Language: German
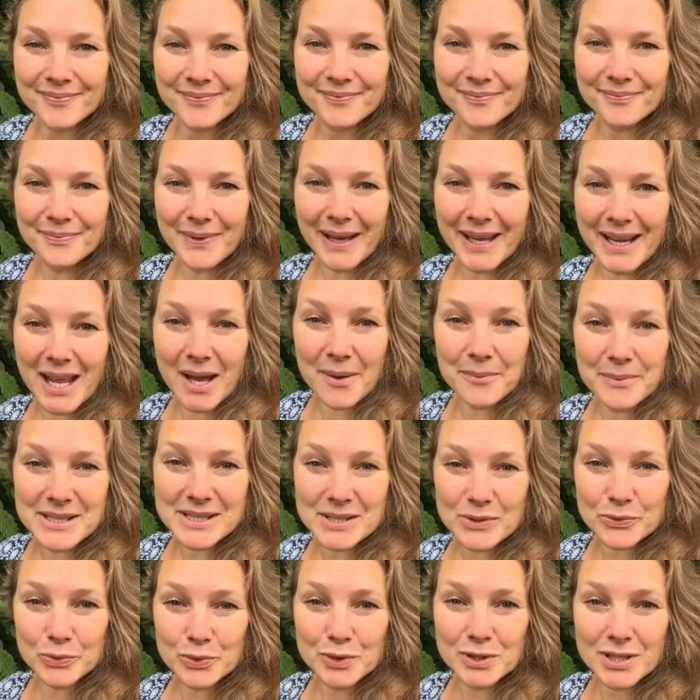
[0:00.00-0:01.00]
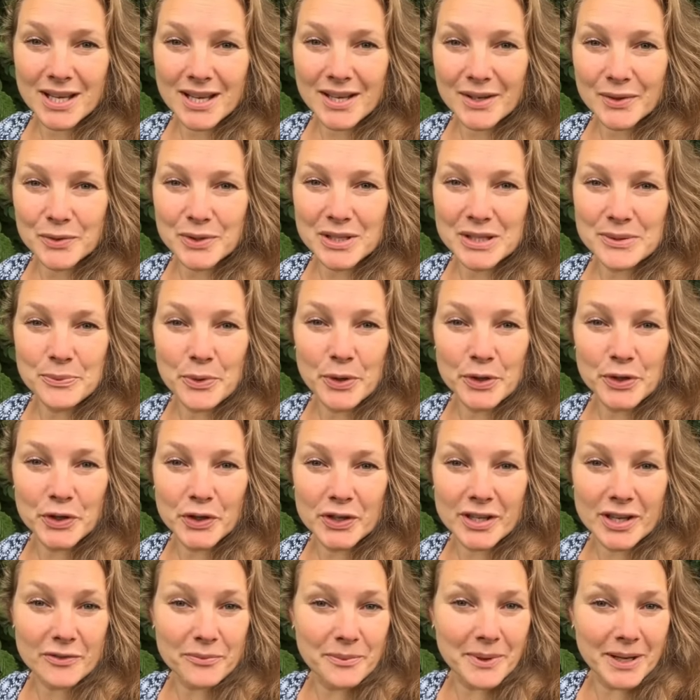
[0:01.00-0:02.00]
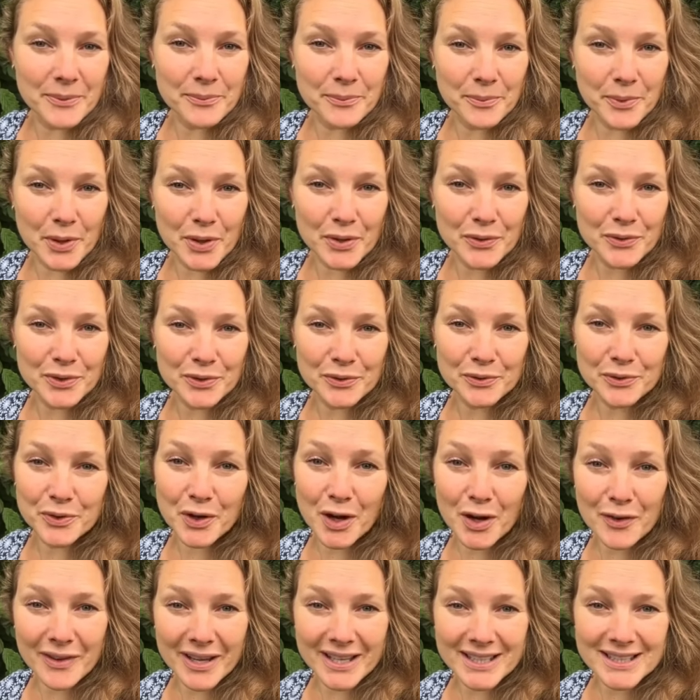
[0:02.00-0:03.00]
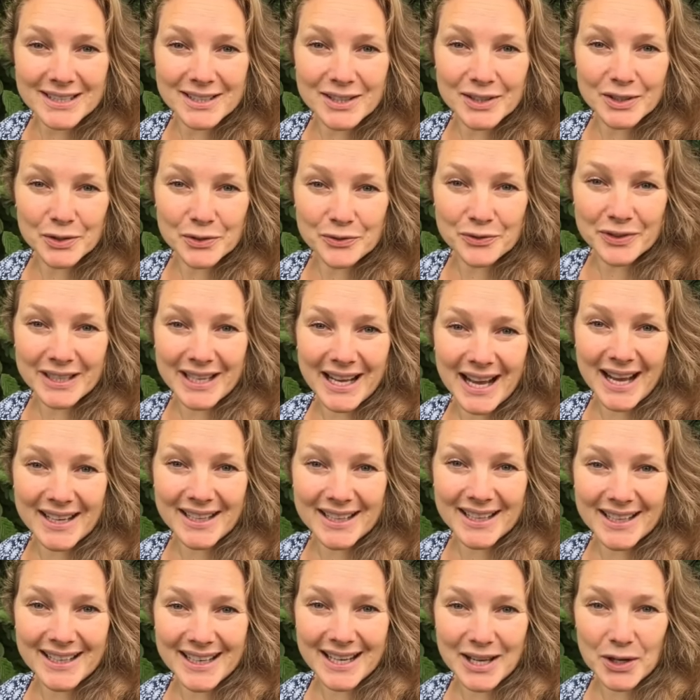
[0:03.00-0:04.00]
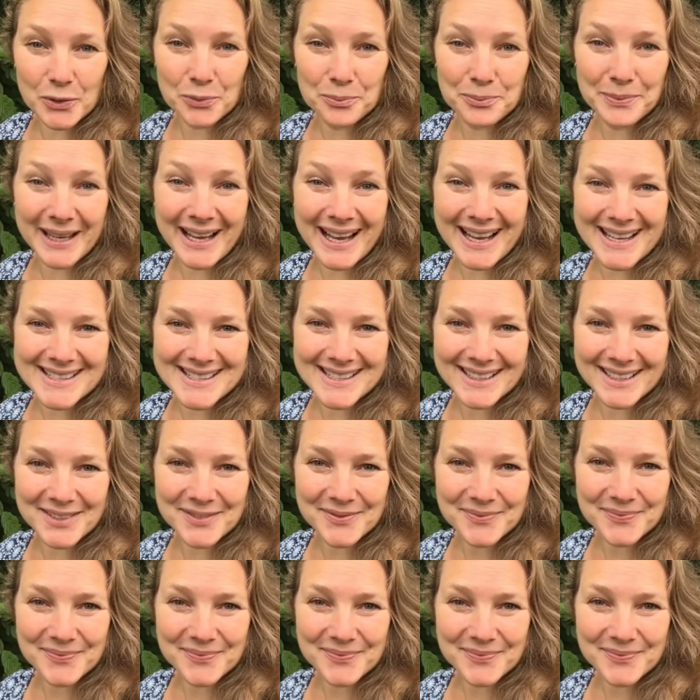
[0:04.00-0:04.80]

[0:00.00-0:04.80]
Mein Name ist Uta und ich möchte euch auf meinem Blog von vollwertiger und veganer Ernährung begeistern.